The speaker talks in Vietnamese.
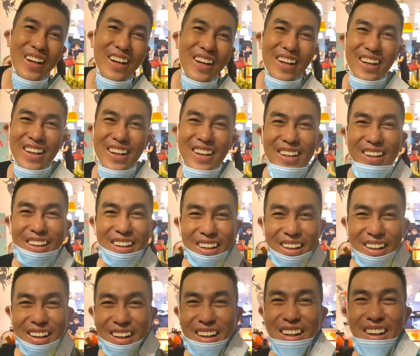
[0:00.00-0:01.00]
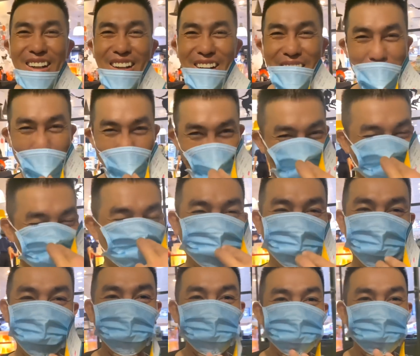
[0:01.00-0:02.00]
Ừ rồi
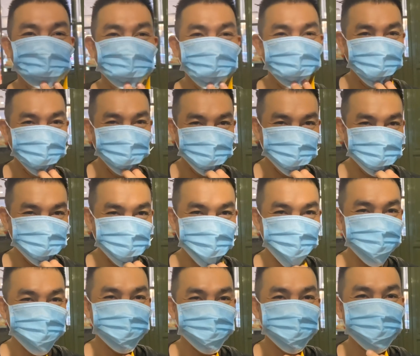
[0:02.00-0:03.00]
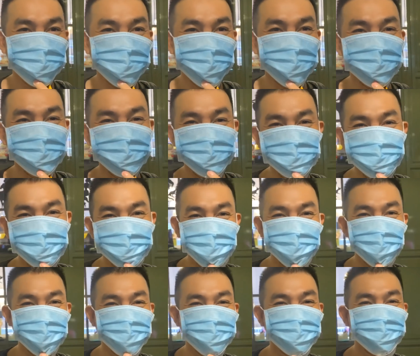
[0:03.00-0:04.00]
Đây Thánh Chế Hồ Minh
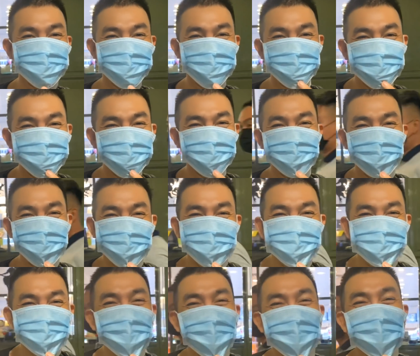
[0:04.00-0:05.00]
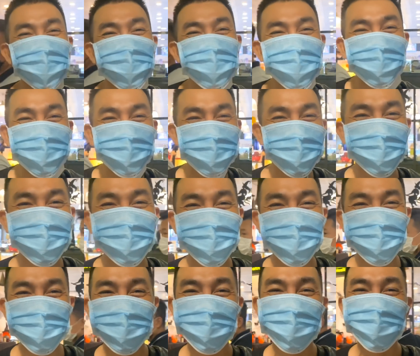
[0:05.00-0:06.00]
Tè Hồ Minh Tè giống như Hồ
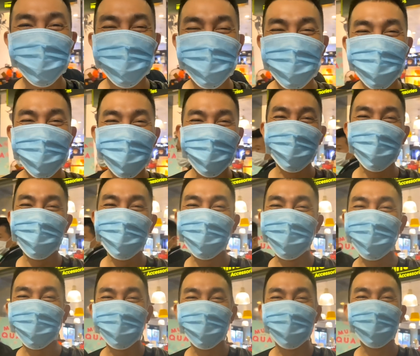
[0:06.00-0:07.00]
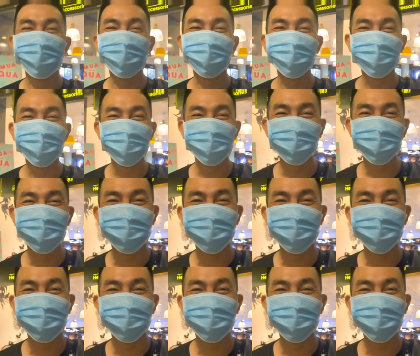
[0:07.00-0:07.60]
Minh Tài nha Ok không?